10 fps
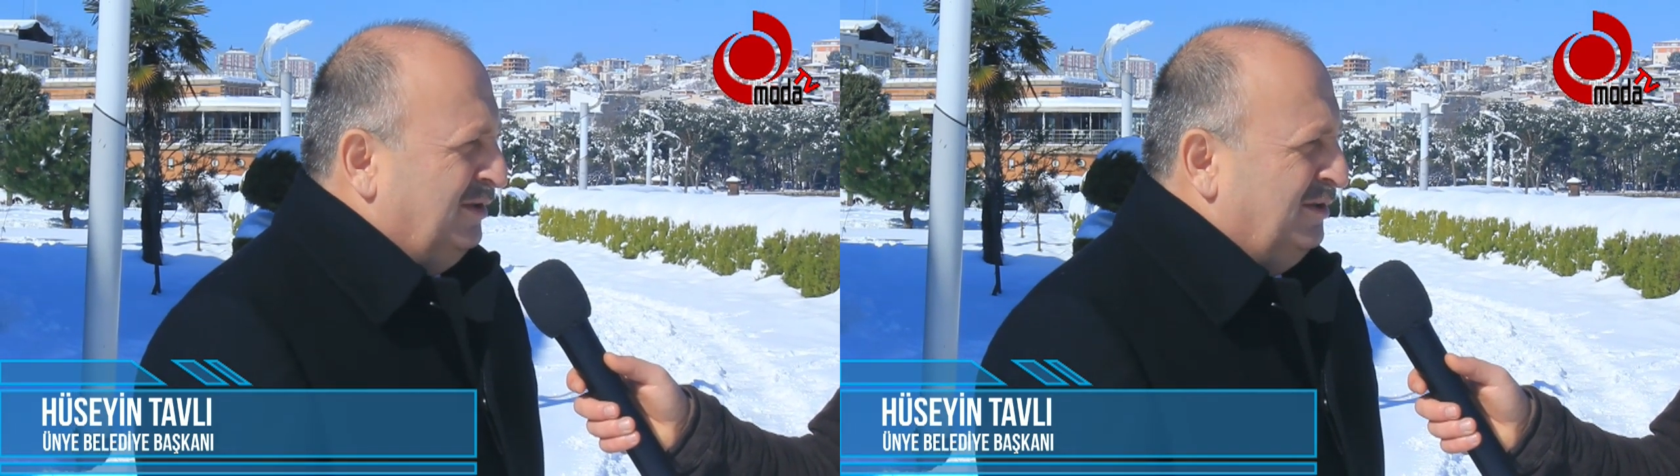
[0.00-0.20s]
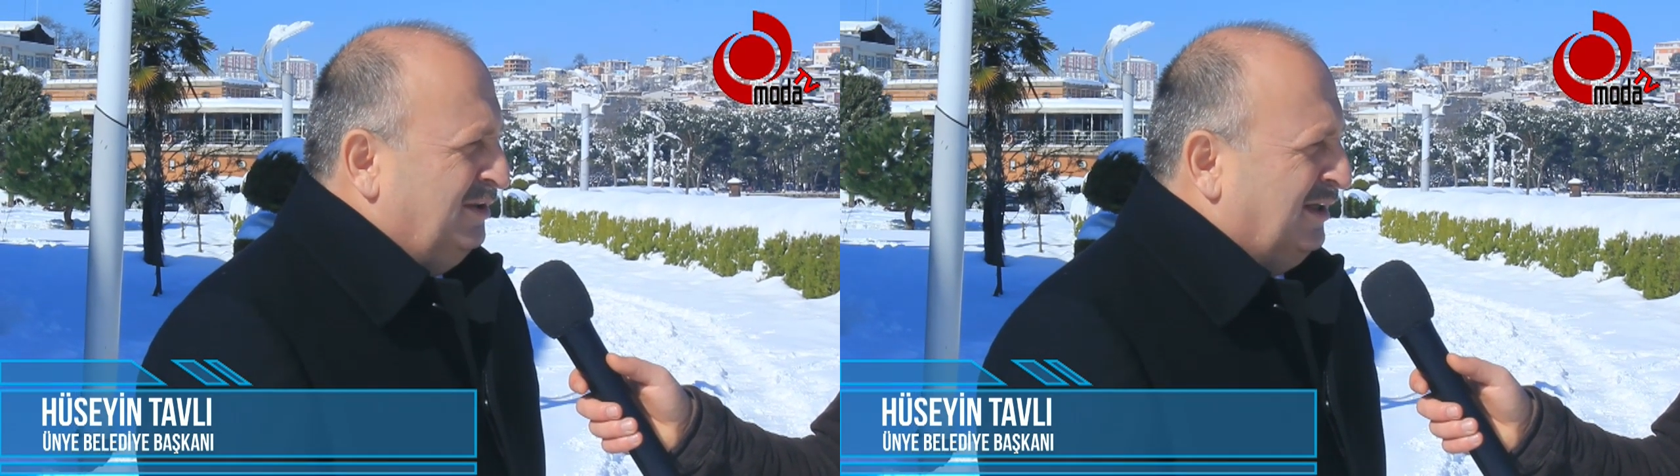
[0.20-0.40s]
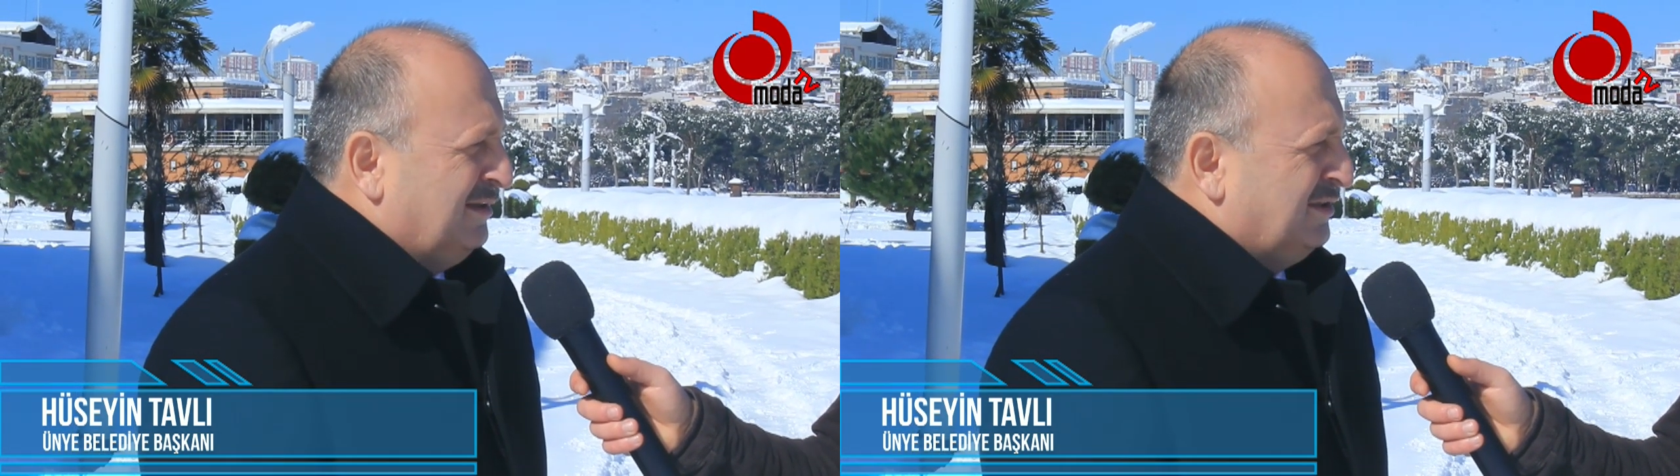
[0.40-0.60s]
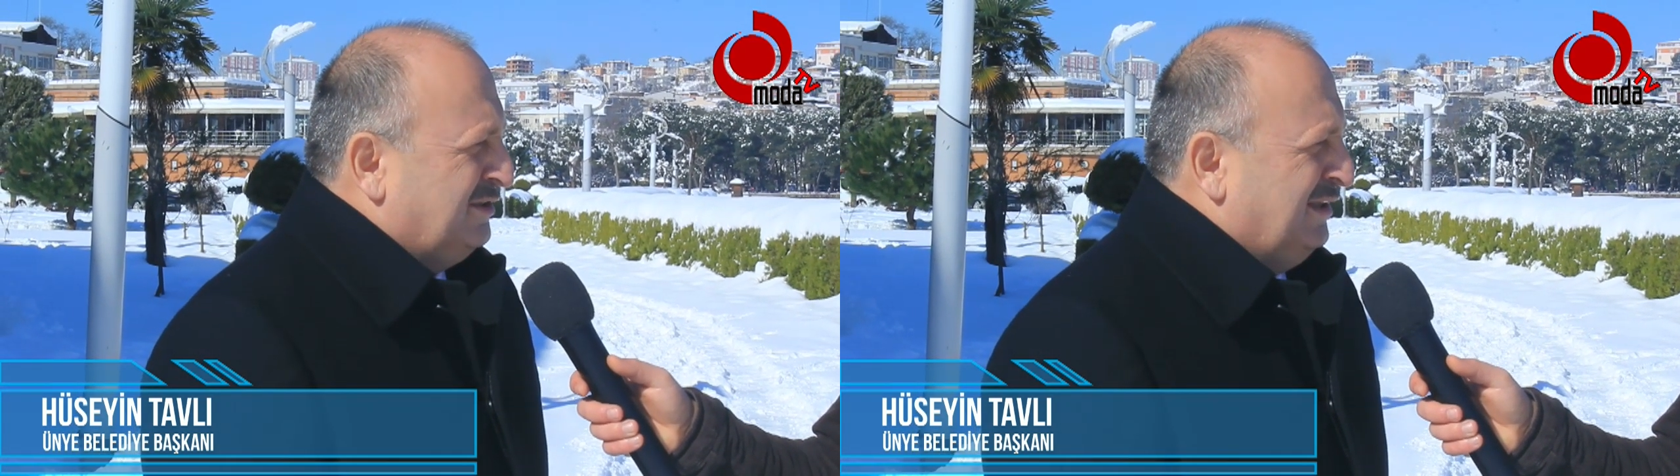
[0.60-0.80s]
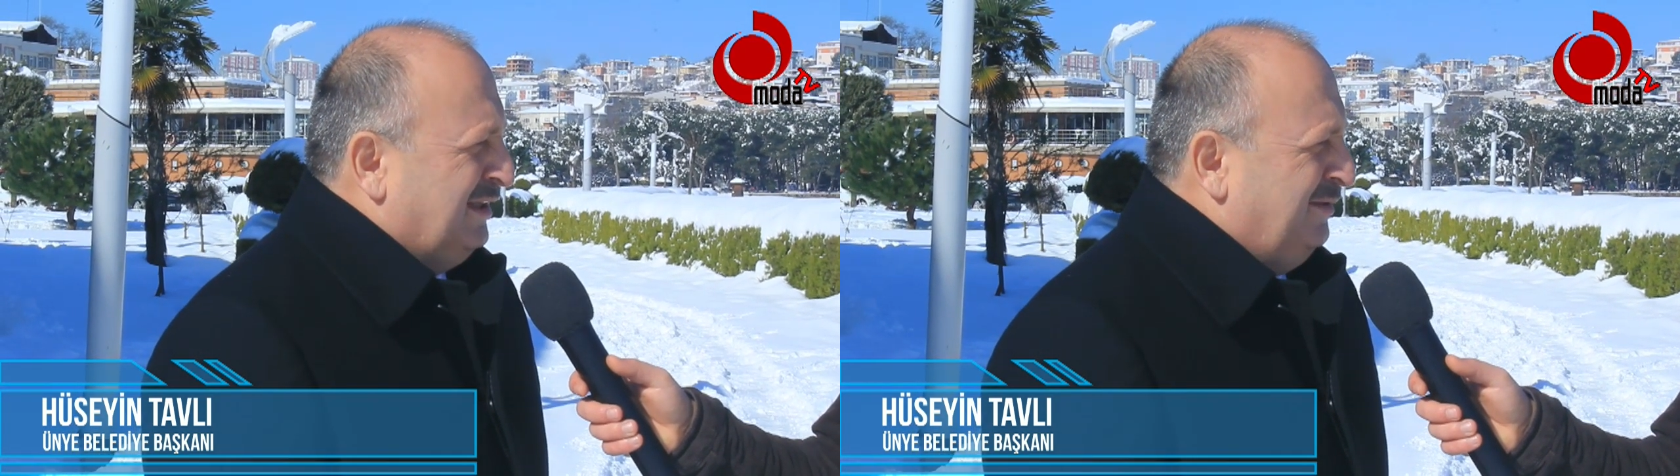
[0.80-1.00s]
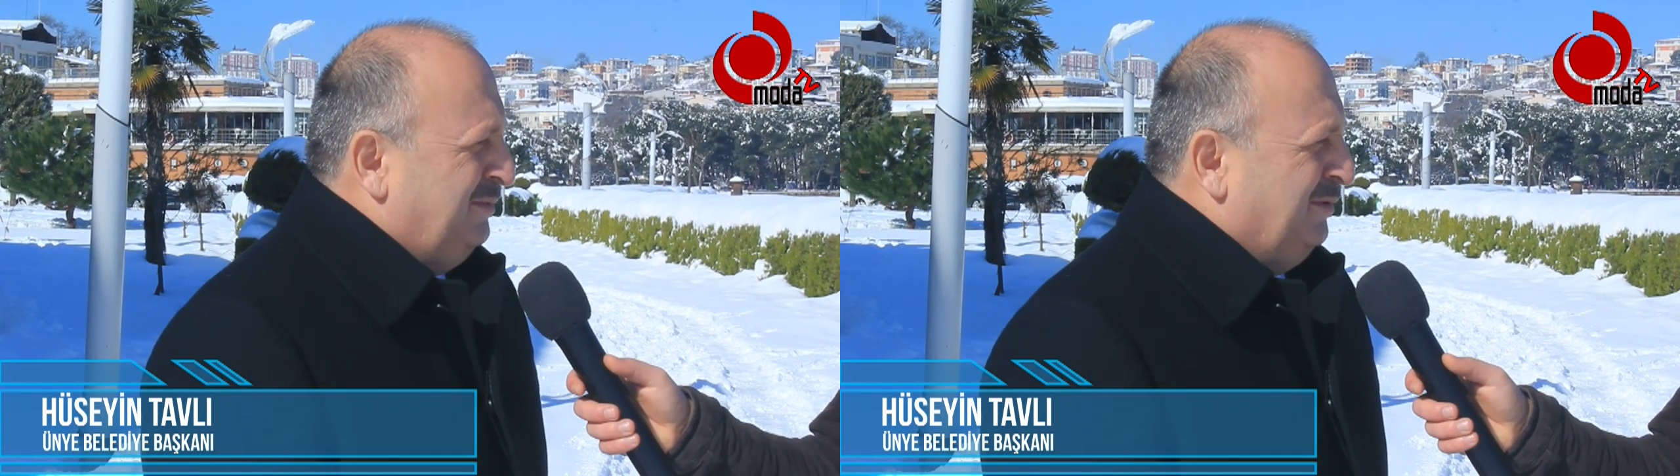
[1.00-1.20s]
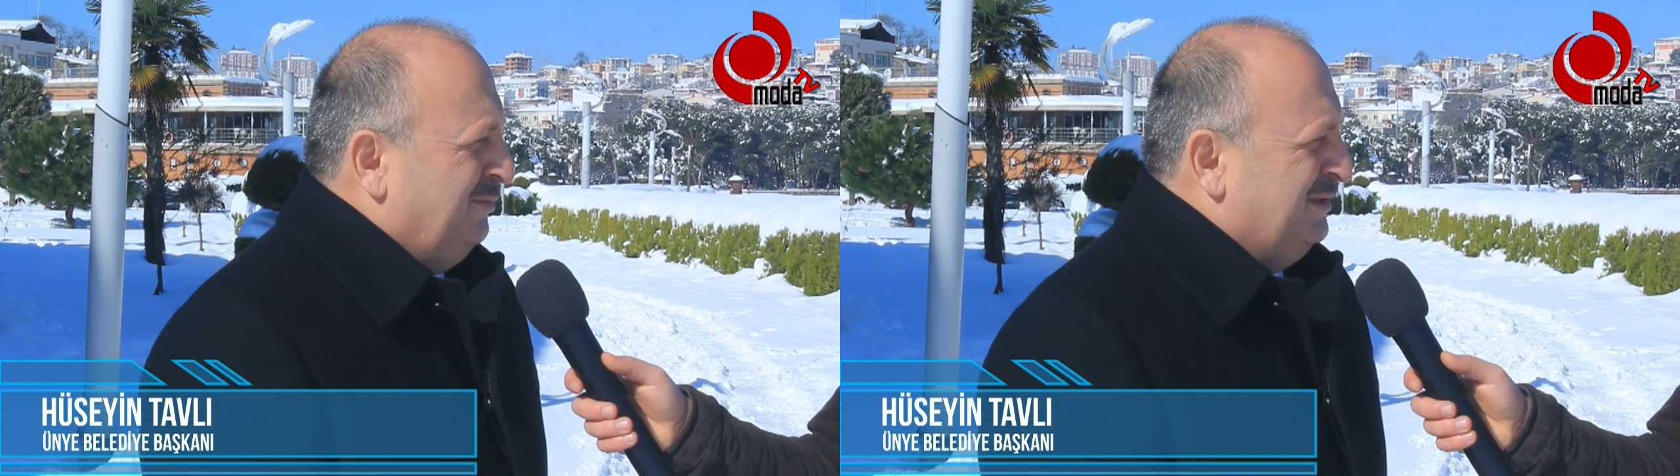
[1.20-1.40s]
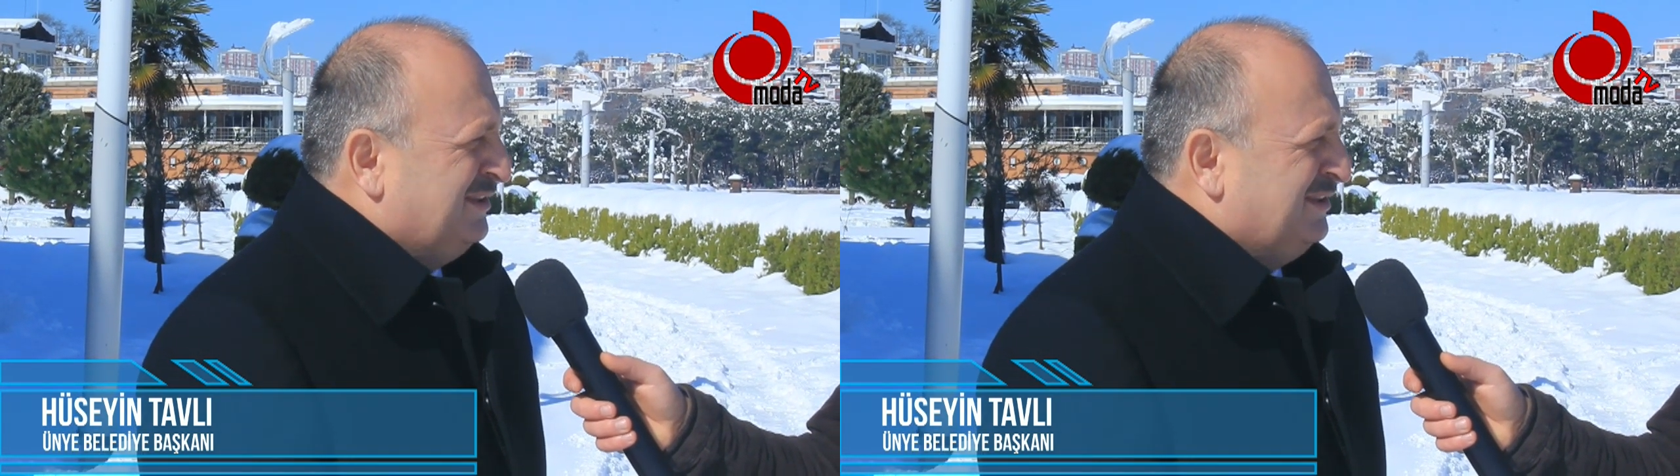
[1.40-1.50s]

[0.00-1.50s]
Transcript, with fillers: Yaklaşık 2015